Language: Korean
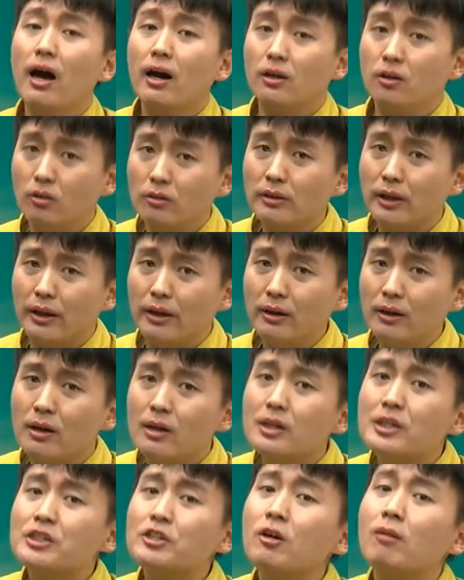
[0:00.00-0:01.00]
그런데
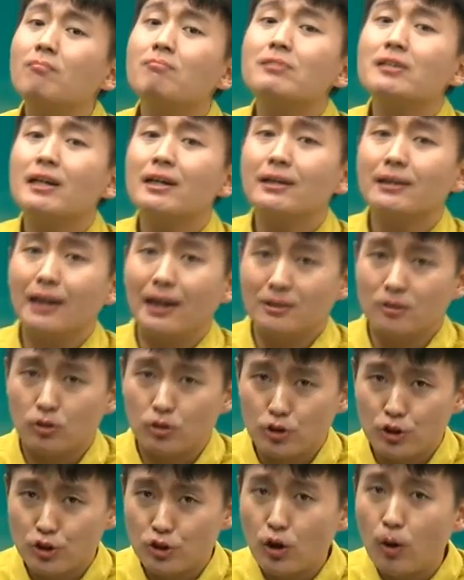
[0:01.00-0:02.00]
시험장
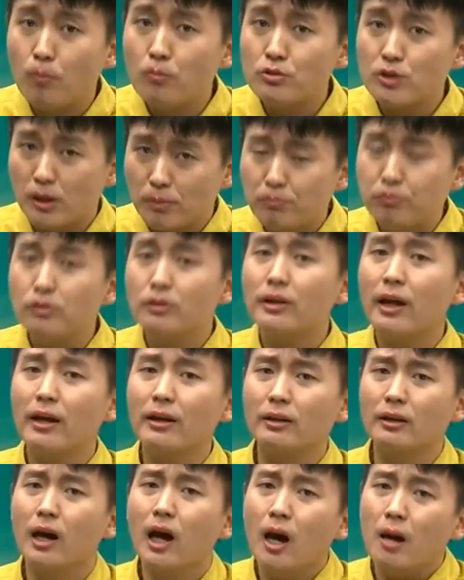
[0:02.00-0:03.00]
가셔서 시험 문제 풀
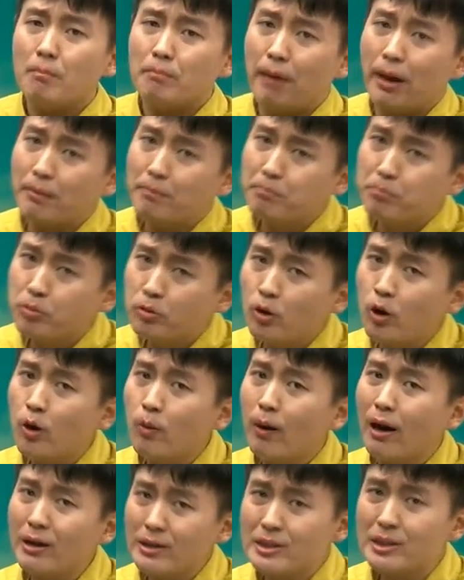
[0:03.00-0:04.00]
때는
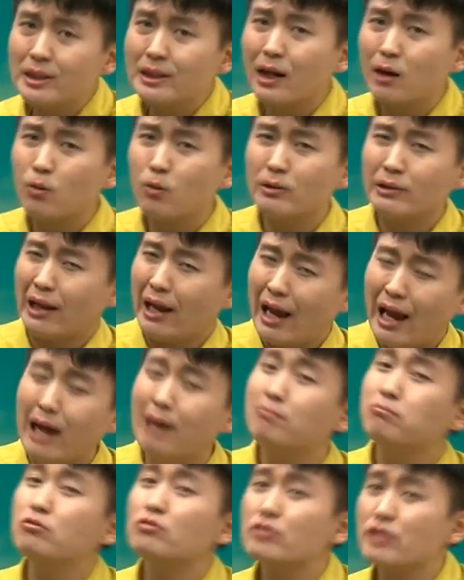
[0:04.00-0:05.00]
100%의 확신을 갖고
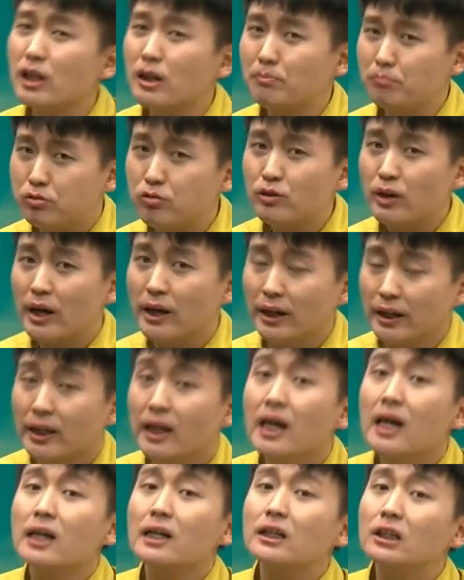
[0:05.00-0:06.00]
다 문제를 풀기에는
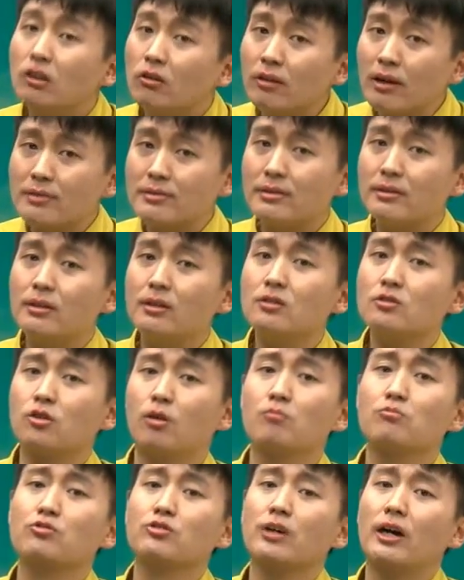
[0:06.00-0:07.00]
그런 학생들은
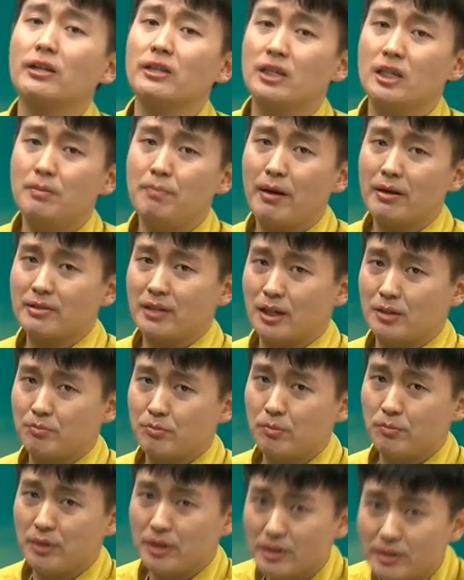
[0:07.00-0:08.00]
점수가 한
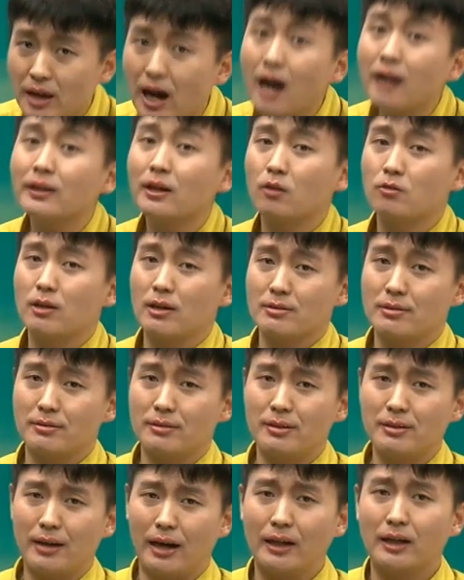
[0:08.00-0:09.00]
240점 이상 나오는
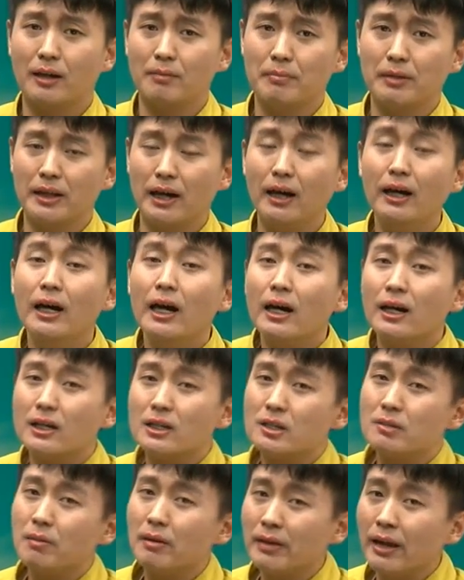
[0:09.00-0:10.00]
학생들은 가능합니다.
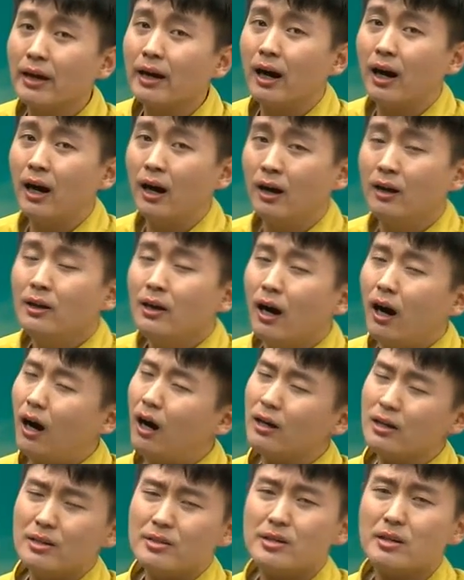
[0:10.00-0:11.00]
그렇지만 내가
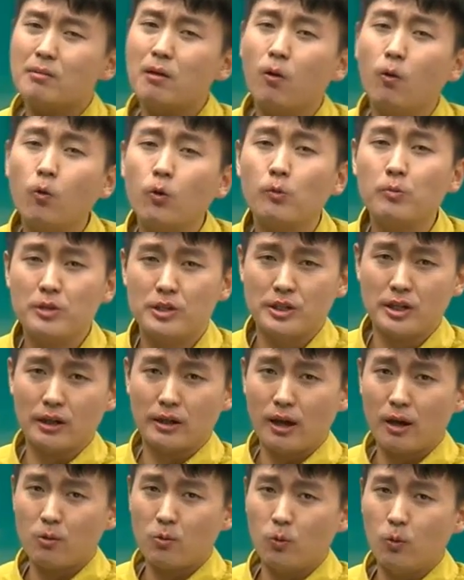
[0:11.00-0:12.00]
아 이제 막 5급이
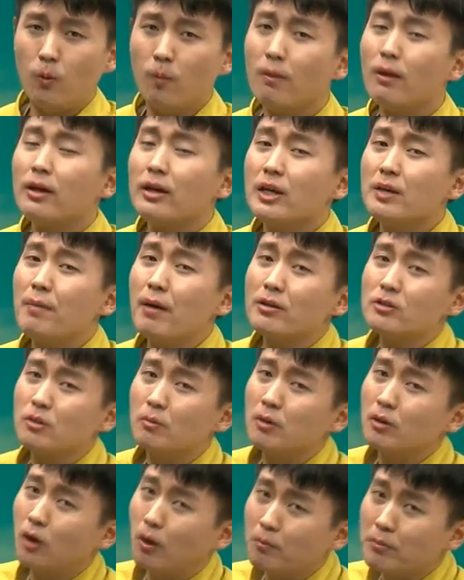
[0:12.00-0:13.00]
시작했고
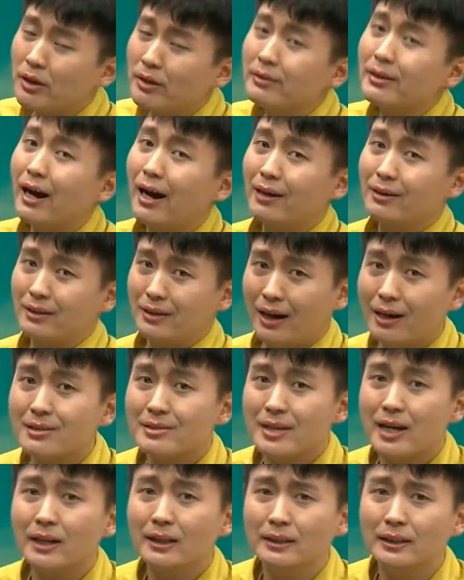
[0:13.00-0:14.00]
200점을 넘긴다 하는
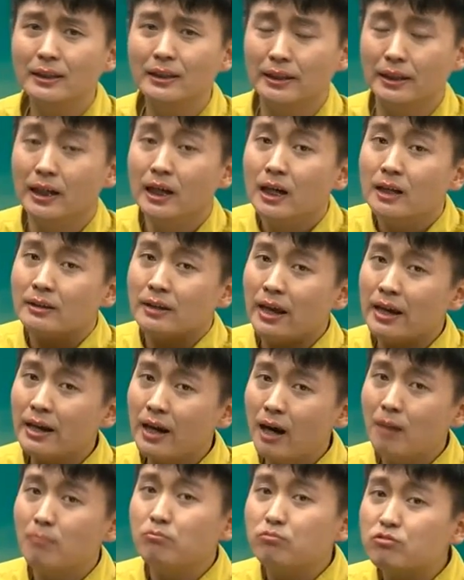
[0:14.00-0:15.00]
학생은
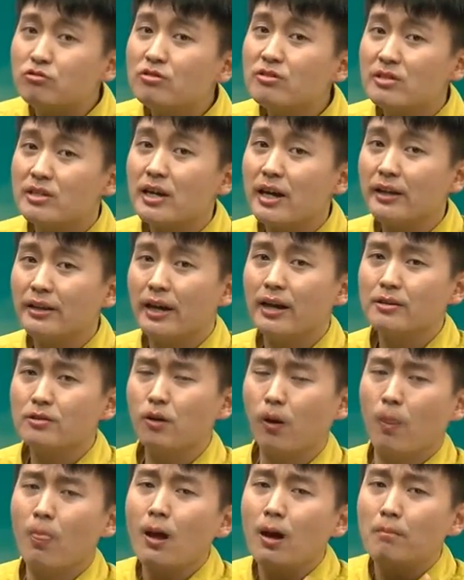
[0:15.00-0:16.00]
내가 문제에
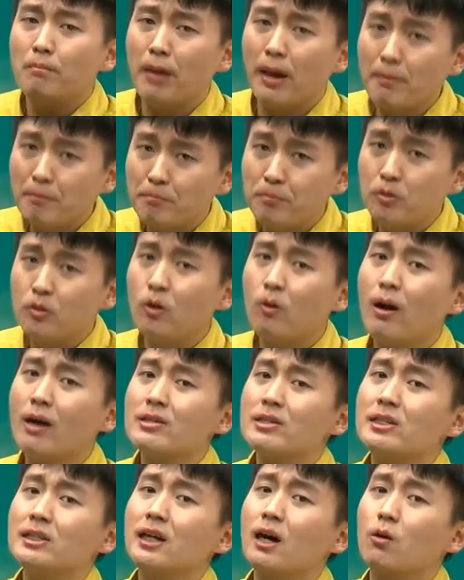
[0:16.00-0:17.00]
대해서 100%
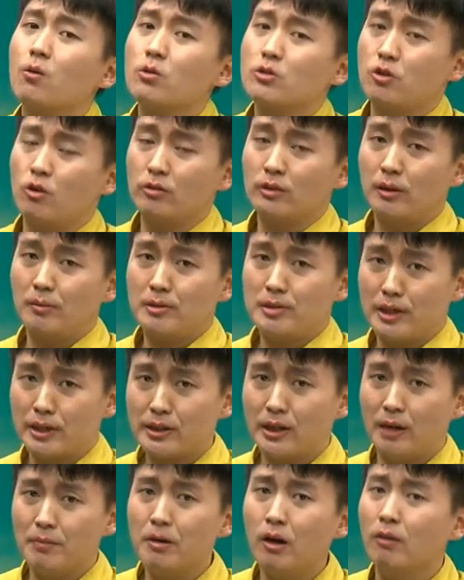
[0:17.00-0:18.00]
확신을 갖고 정답을
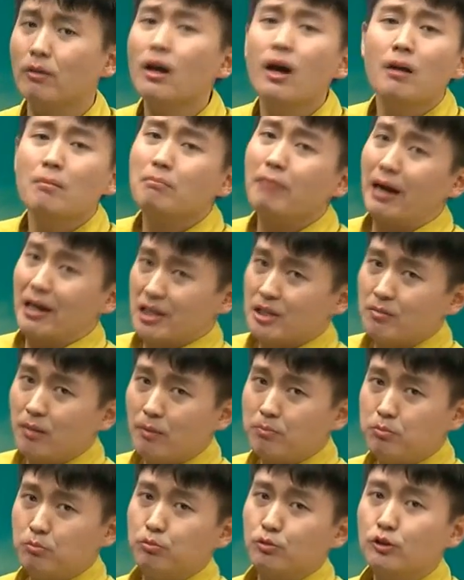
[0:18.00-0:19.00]
체크하면
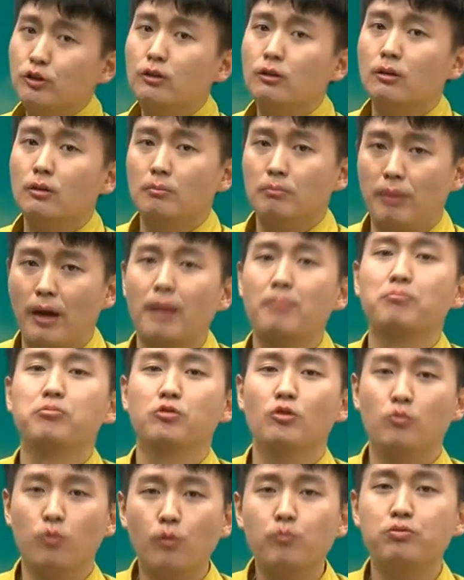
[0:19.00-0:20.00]
마지막 부분을
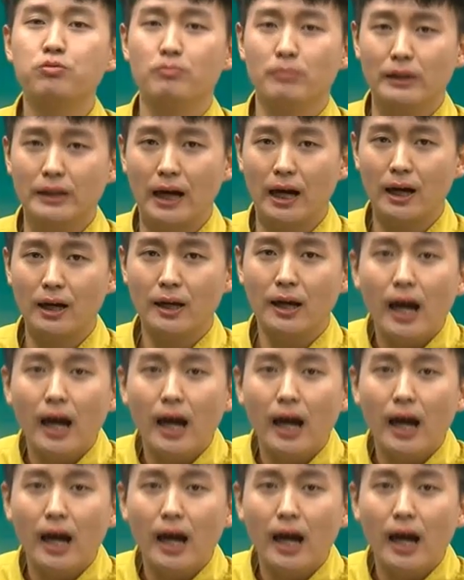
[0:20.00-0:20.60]
100%못 풉니다.